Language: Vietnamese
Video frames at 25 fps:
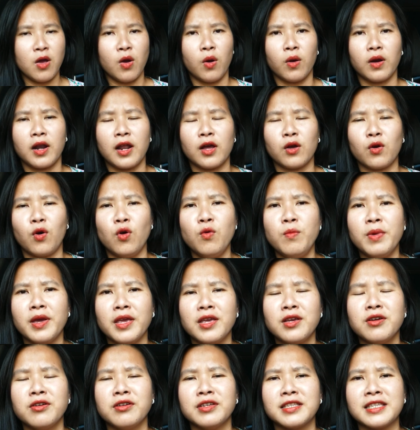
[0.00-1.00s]
hoặc là cổ
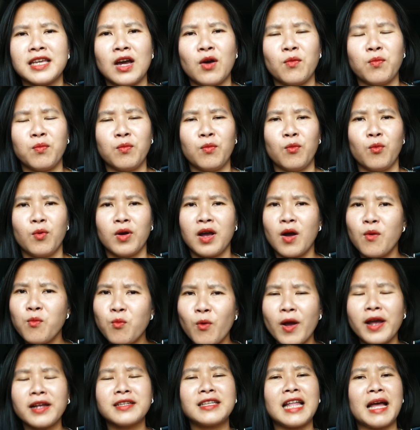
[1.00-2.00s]
bị người chồng
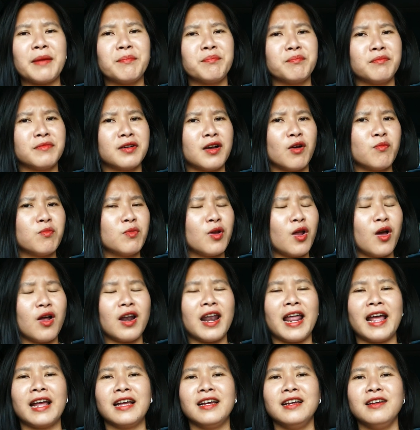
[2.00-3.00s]
không quan tâm không lo
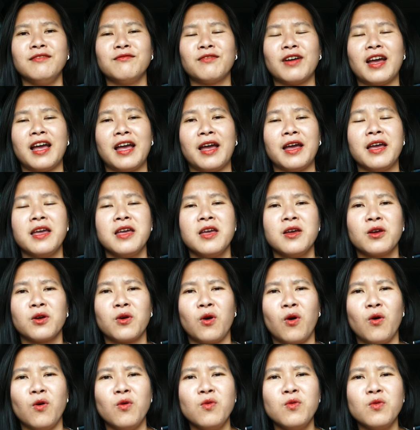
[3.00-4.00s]
lắng và
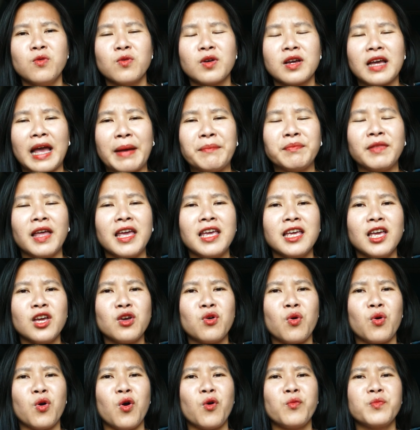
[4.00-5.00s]
cổ cảm thấy cái
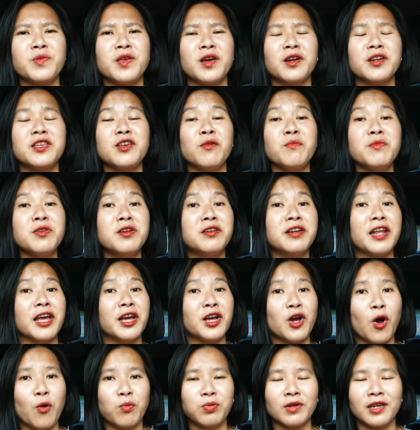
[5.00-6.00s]
cuộc hôn nhân giống như địa
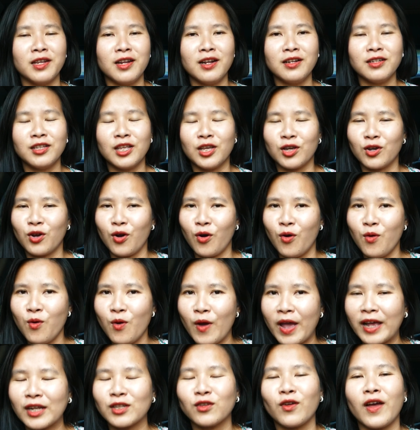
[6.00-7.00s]
ngục vậy đó thì cổ
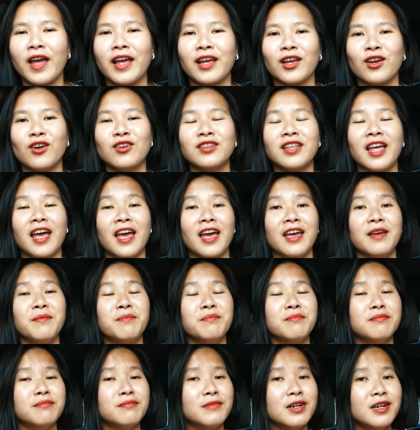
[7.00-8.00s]
hoàn toàn có thể
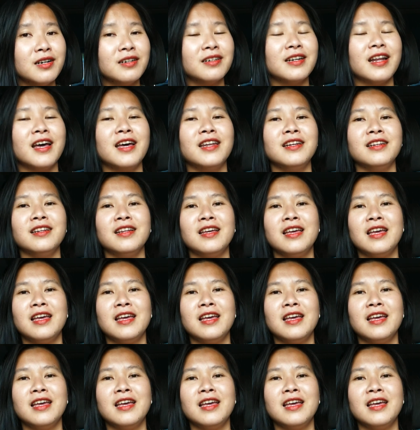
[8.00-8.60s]
bước đến